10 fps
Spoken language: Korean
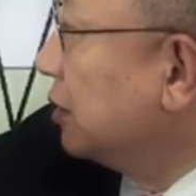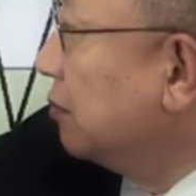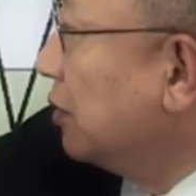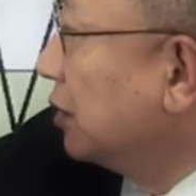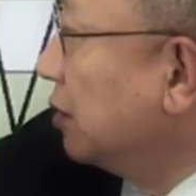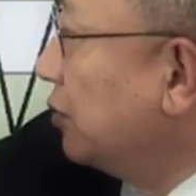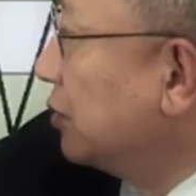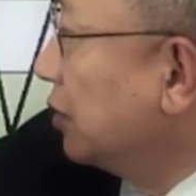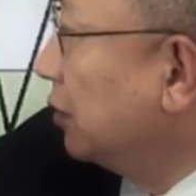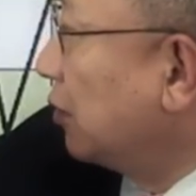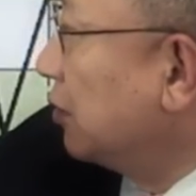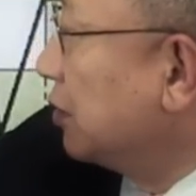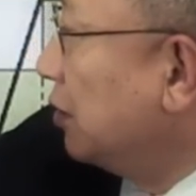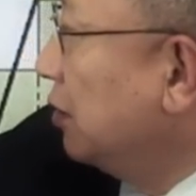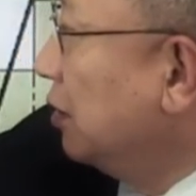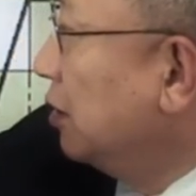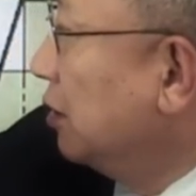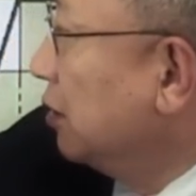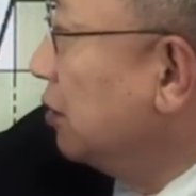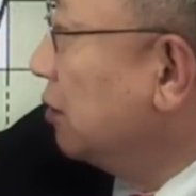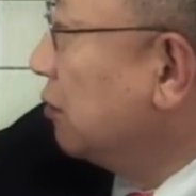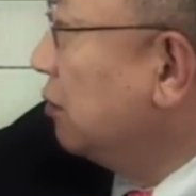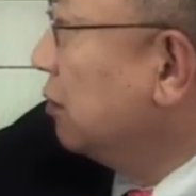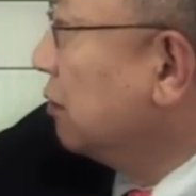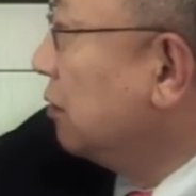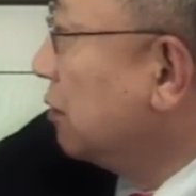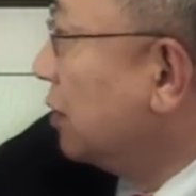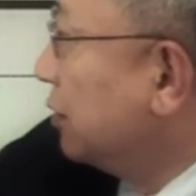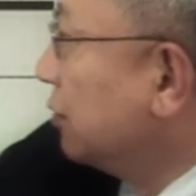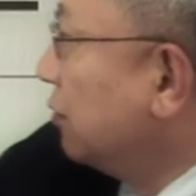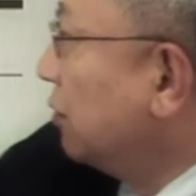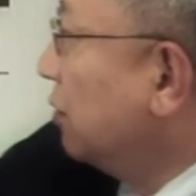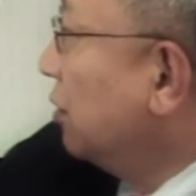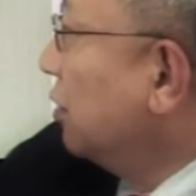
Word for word: 심방세포의 전기가 떨어져서 흘러가지고